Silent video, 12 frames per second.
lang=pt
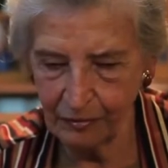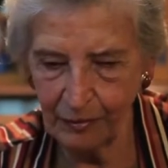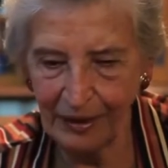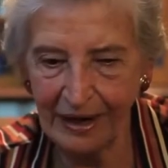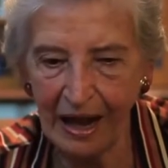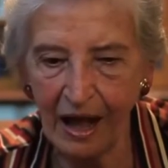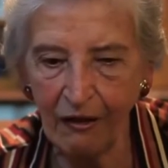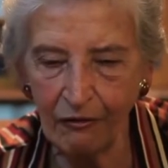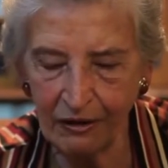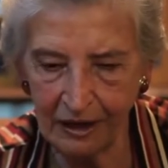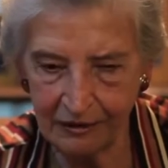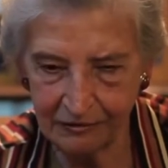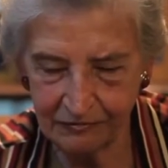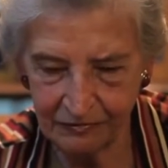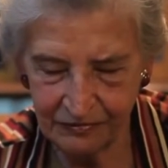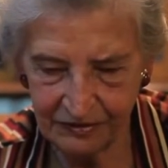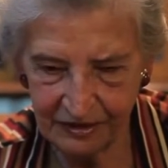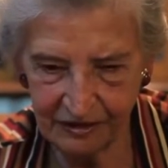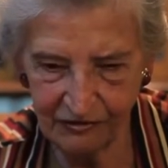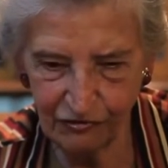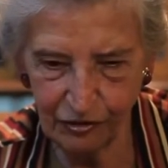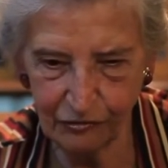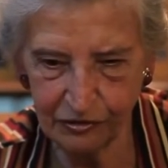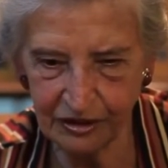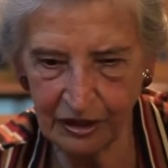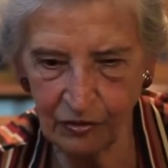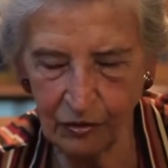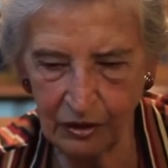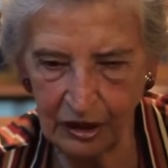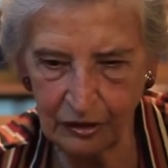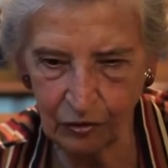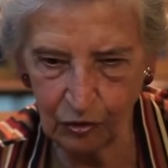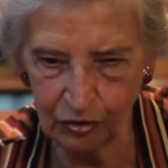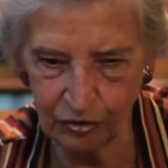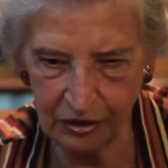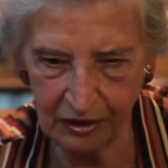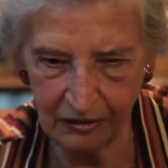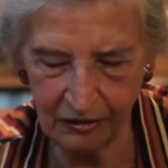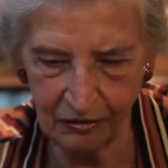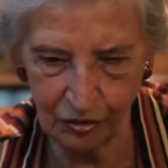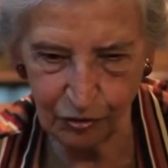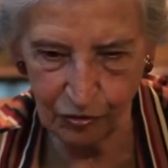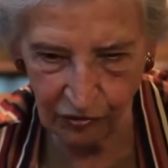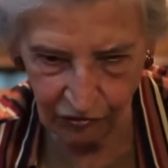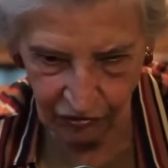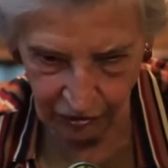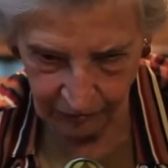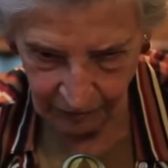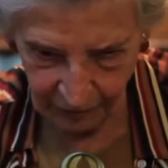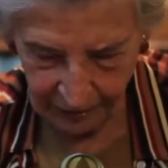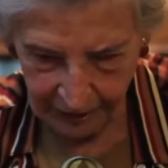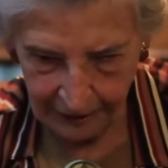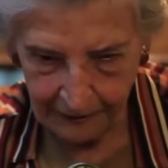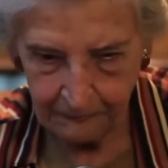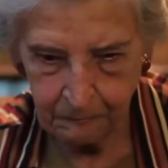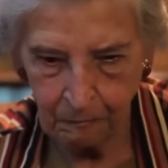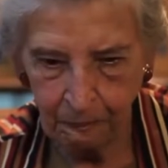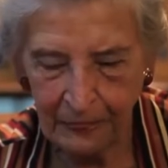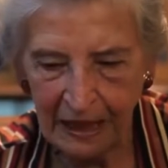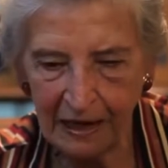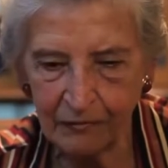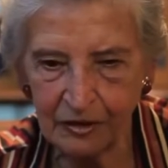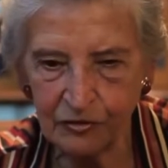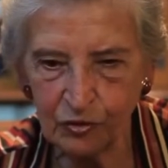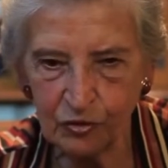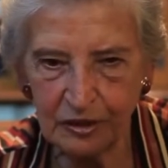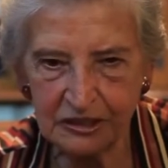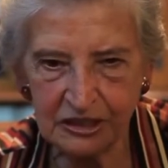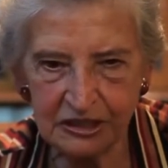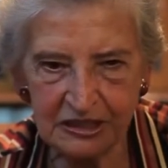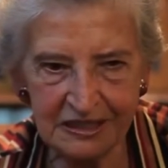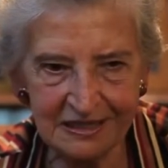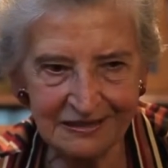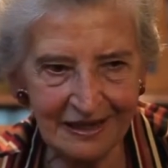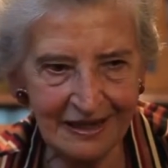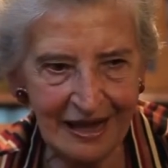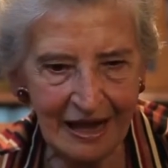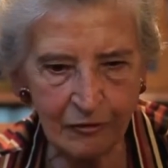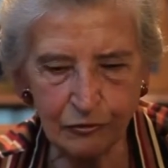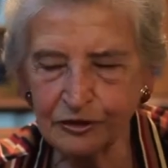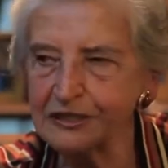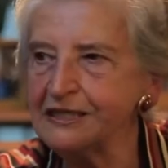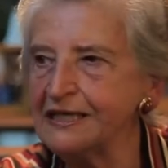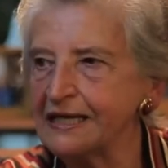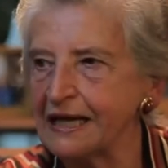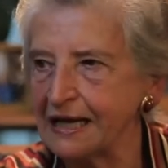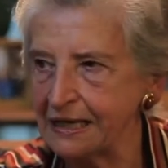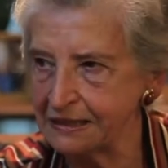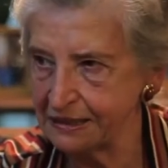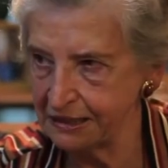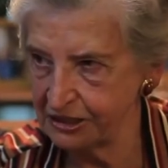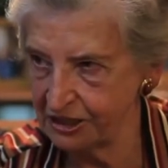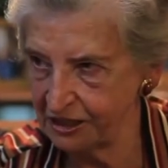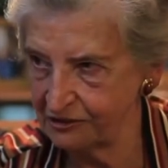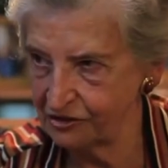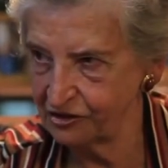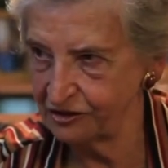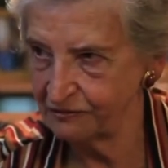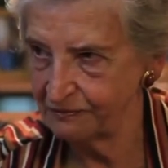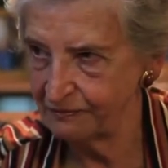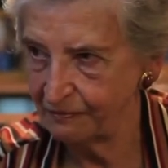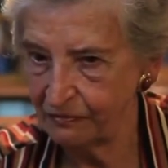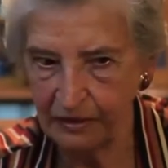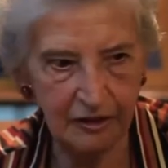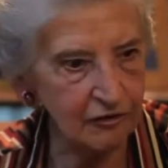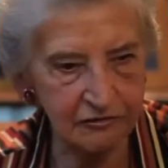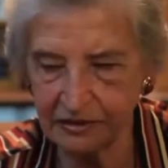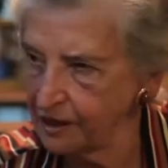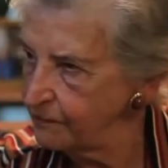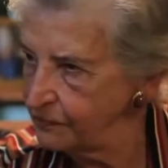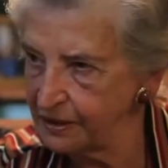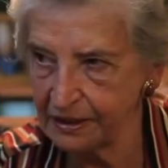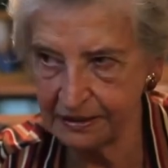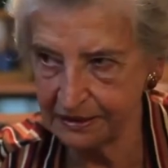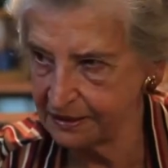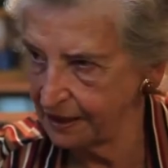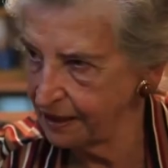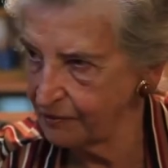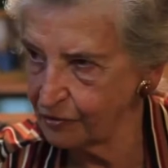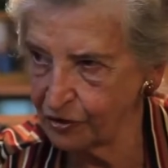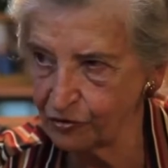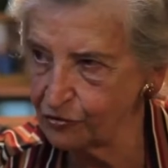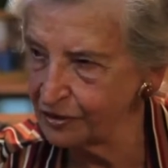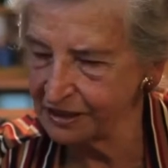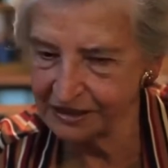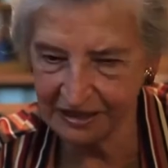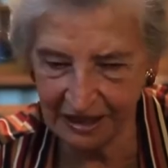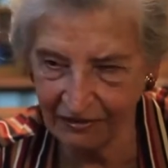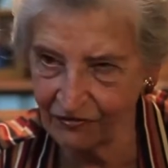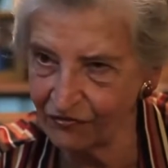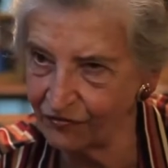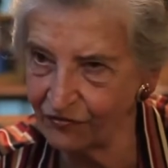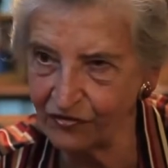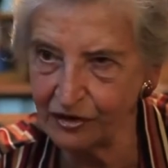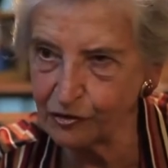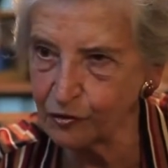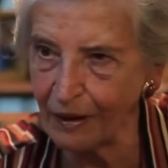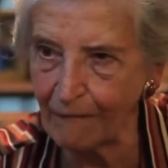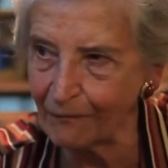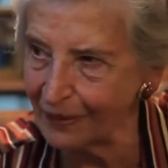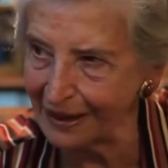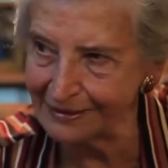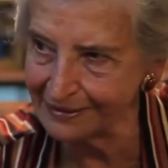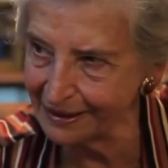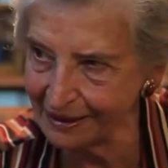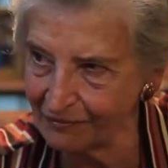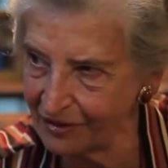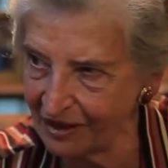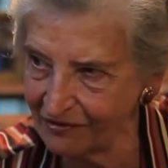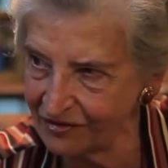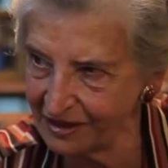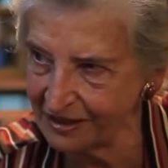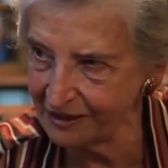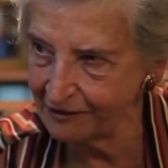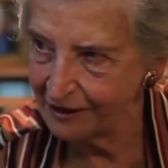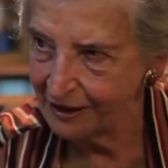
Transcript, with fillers: primeira aula, que foi com Zenon Lotufo, ele mandou a gente desenhar a cozinha da casa da gente. E eu não sabia desenhar, porque eu nunca tinha visto uma planta na minha vida.